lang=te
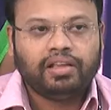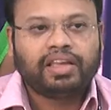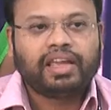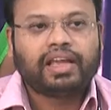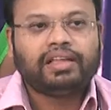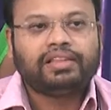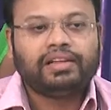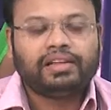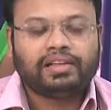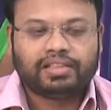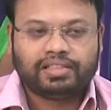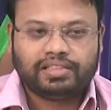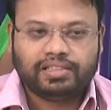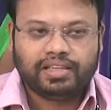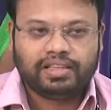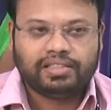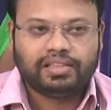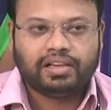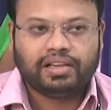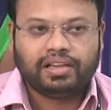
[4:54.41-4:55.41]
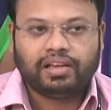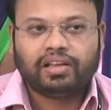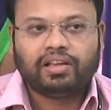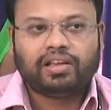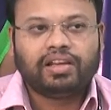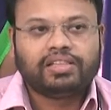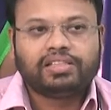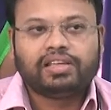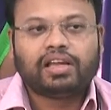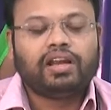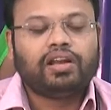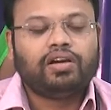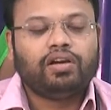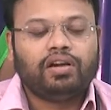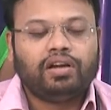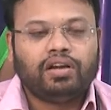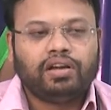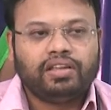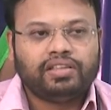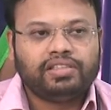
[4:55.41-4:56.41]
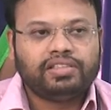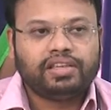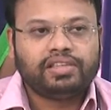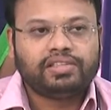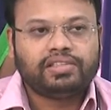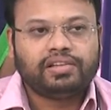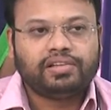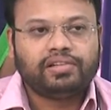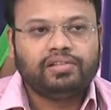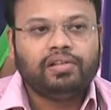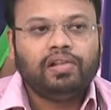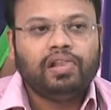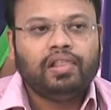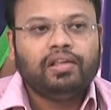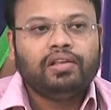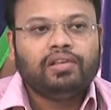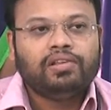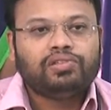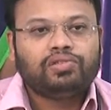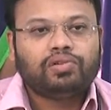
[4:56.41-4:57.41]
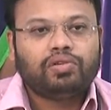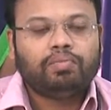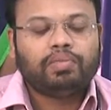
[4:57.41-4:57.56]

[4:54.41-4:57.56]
క్యాథెటర్స్ చేంజ్ చేయడం కానీ చాలా చేశారు సో